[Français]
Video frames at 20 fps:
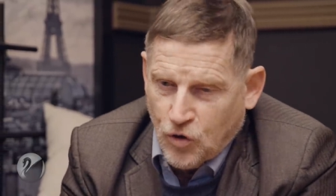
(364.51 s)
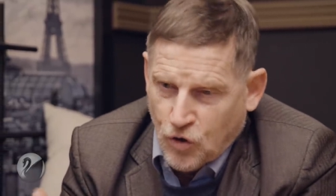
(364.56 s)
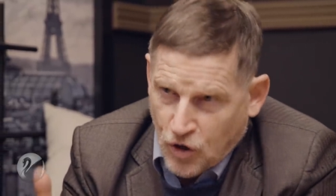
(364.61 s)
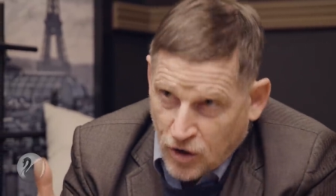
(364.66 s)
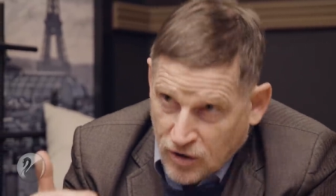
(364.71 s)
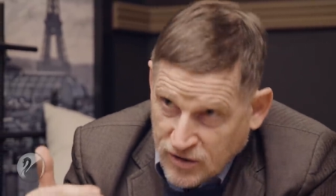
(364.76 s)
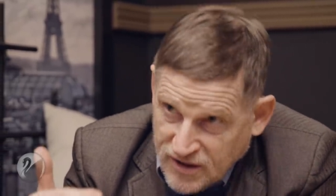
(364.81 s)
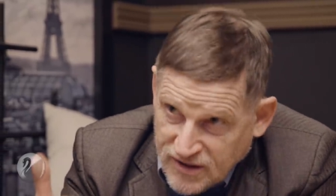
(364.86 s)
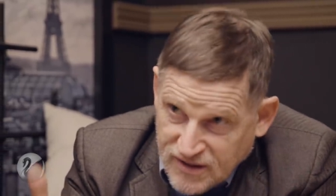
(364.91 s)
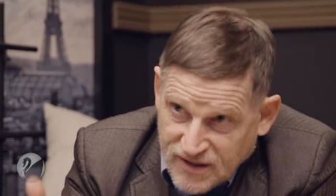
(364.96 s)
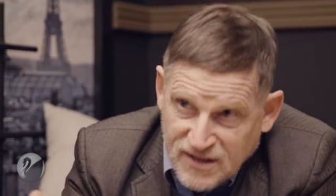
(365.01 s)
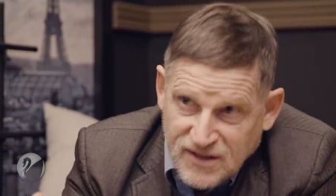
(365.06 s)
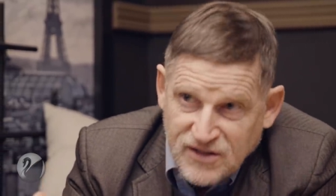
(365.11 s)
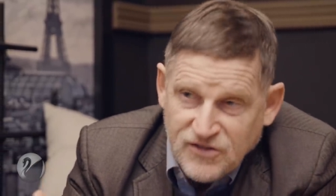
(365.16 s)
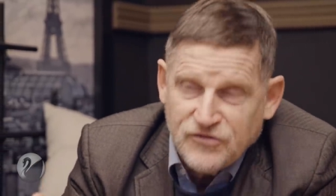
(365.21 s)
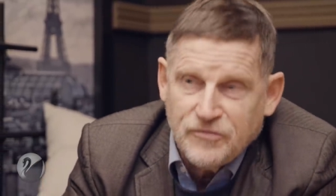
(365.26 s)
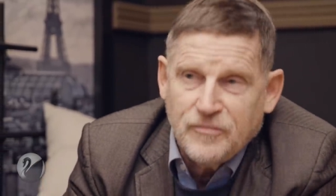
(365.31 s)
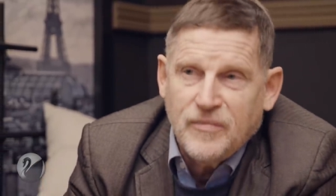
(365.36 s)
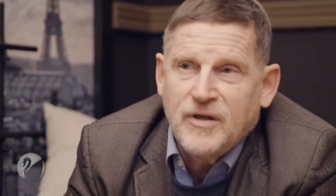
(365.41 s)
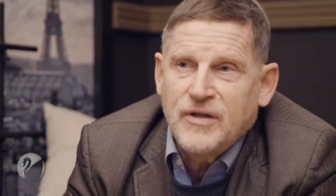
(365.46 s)

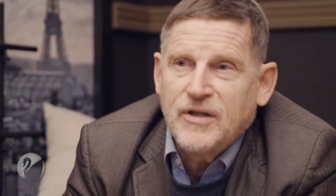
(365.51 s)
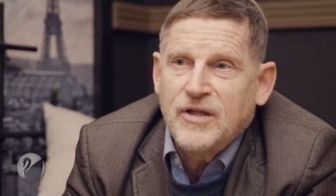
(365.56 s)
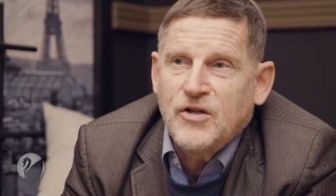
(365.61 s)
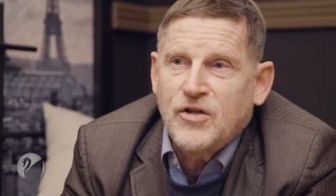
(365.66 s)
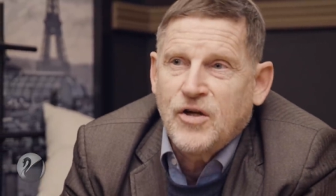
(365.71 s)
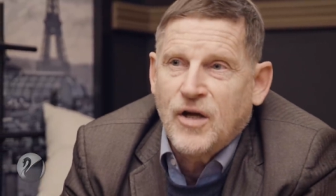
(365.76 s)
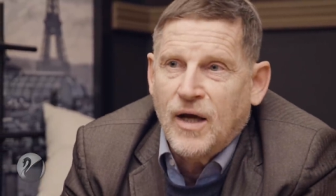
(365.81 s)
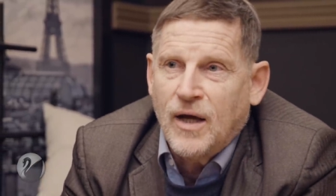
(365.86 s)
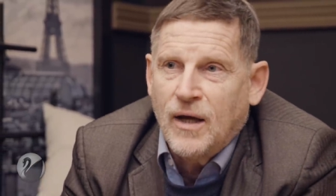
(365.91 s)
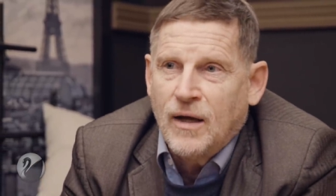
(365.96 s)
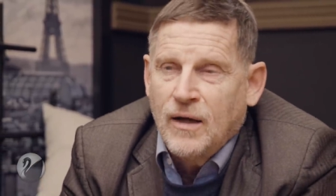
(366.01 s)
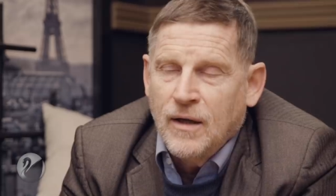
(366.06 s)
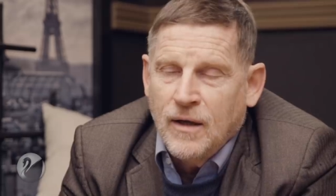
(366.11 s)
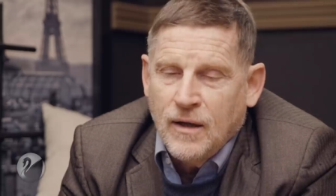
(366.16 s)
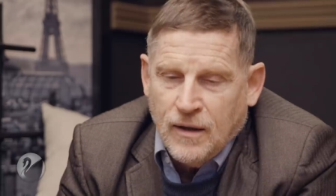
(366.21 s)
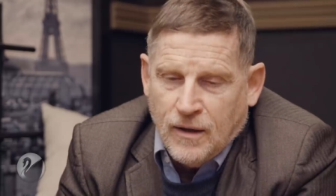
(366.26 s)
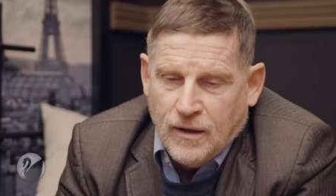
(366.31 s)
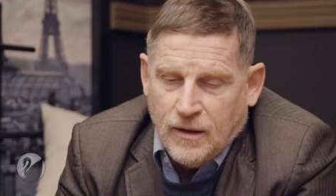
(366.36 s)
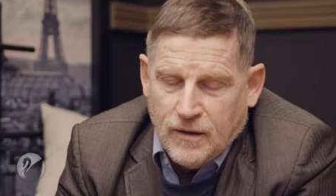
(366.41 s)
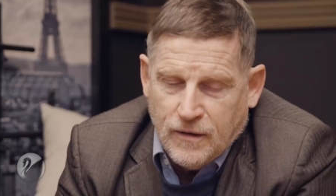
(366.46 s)
quantitativement déjà,
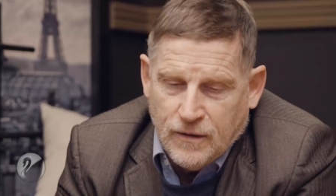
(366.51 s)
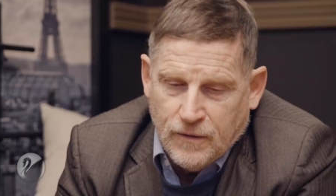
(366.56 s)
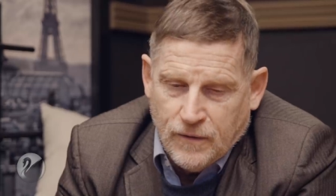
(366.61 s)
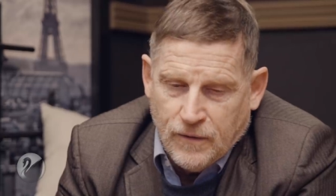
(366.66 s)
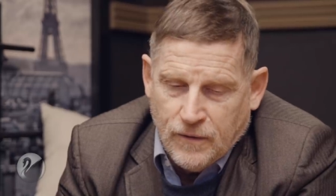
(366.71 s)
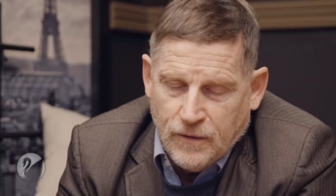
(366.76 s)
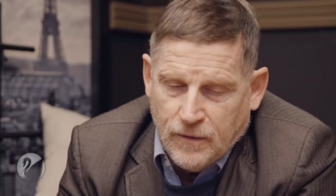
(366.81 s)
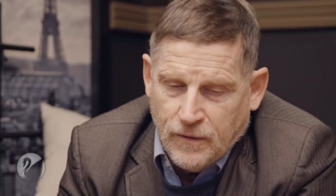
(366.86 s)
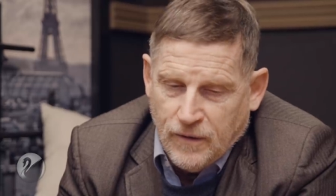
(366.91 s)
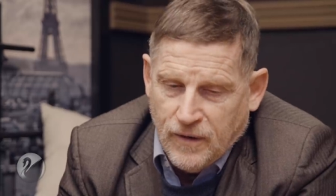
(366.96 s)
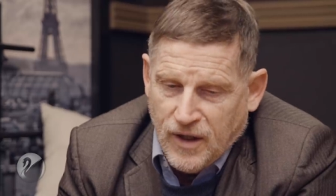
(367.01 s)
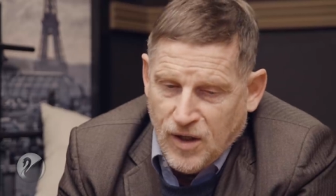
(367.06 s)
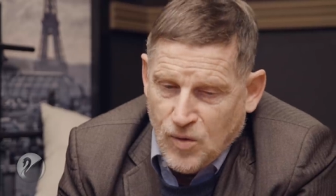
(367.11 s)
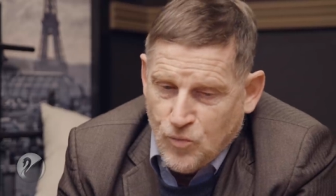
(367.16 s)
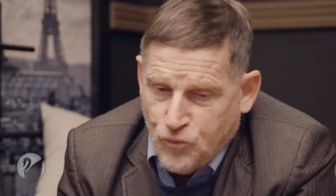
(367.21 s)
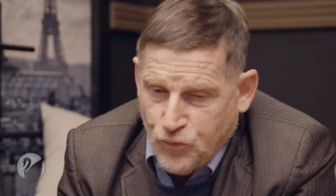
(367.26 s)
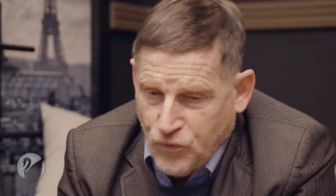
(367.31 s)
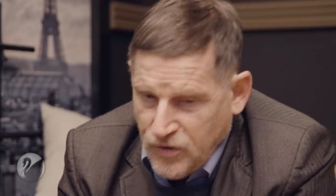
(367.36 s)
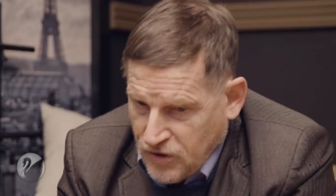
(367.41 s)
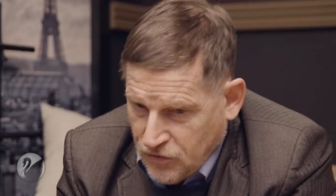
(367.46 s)
euh, et
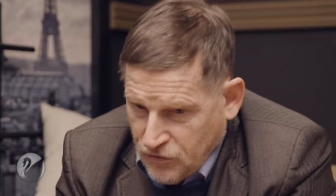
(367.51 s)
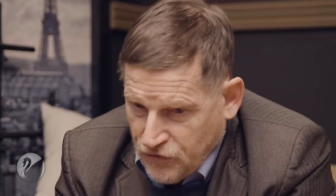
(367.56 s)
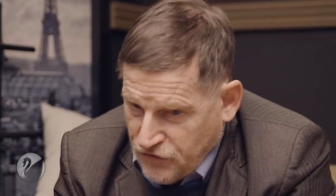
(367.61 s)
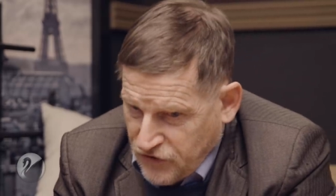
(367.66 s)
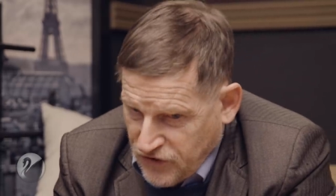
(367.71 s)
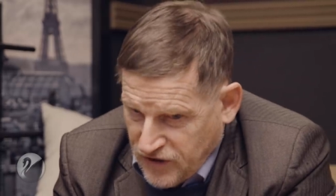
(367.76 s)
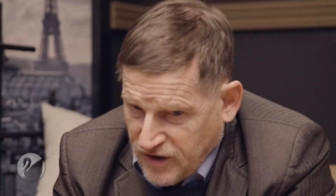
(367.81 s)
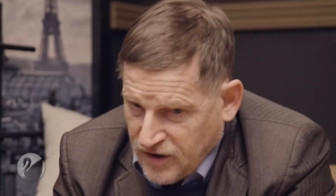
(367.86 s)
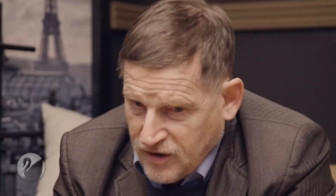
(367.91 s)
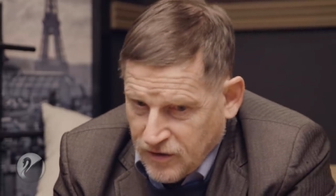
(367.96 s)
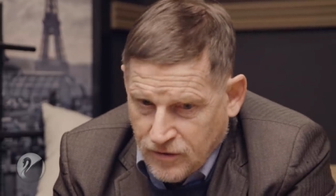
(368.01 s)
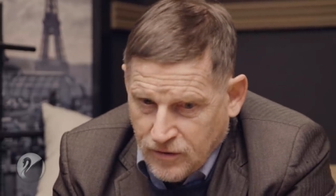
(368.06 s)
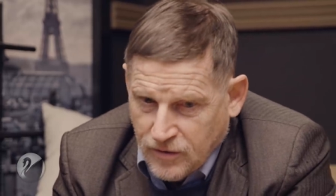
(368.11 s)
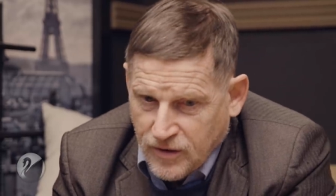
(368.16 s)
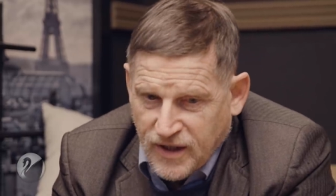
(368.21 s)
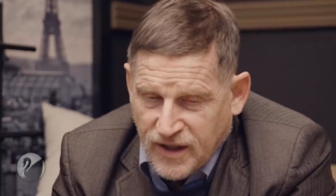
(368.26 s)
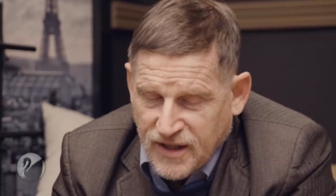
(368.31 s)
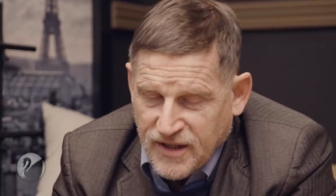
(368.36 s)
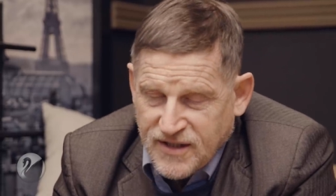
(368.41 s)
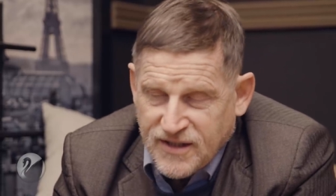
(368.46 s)
puis aussi euh,
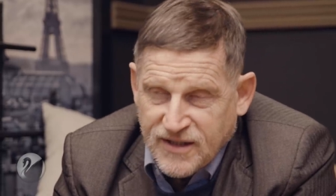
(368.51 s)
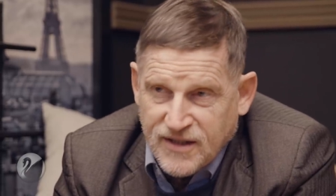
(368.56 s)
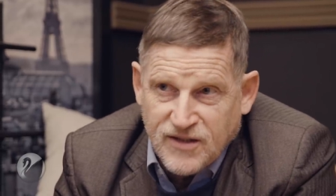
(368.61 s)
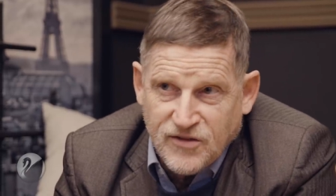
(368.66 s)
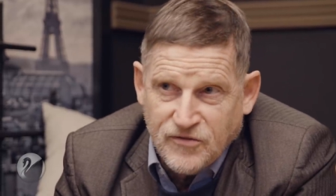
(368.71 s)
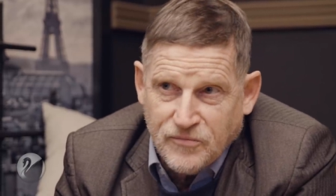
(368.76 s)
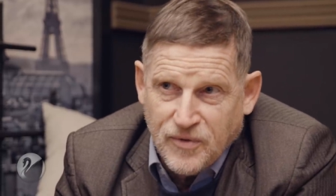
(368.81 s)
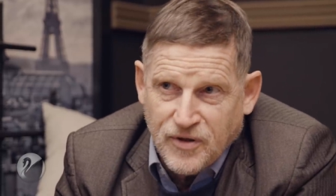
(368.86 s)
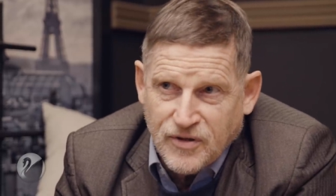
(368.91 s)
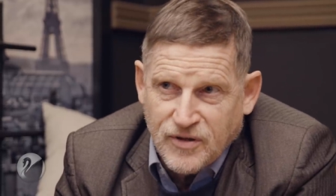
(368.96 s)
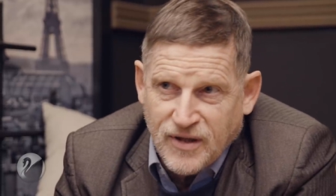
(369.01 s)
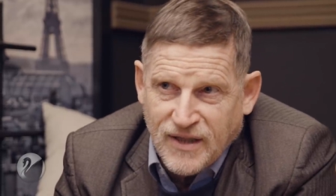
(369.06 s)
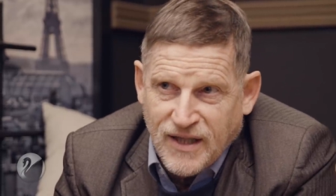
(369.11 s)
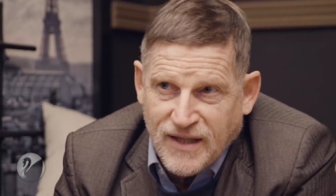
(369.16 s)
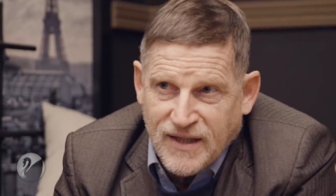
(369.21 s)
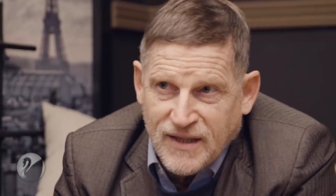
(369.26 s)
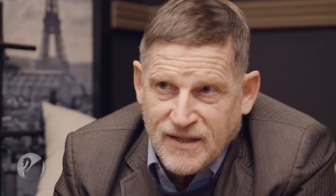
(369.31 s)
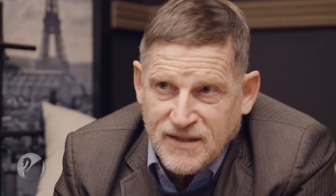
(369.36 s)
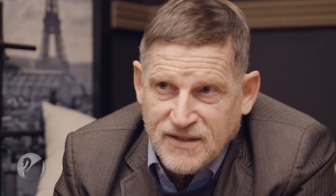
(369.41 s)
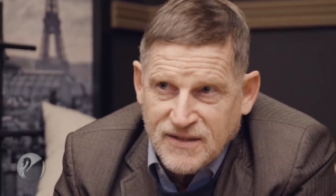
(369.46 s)
qualitativement dans
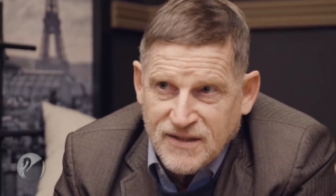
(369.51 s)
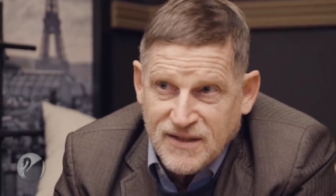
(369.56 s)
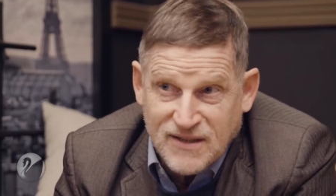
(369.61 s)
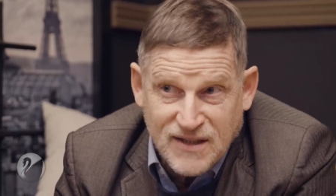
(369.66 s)
l'analyse.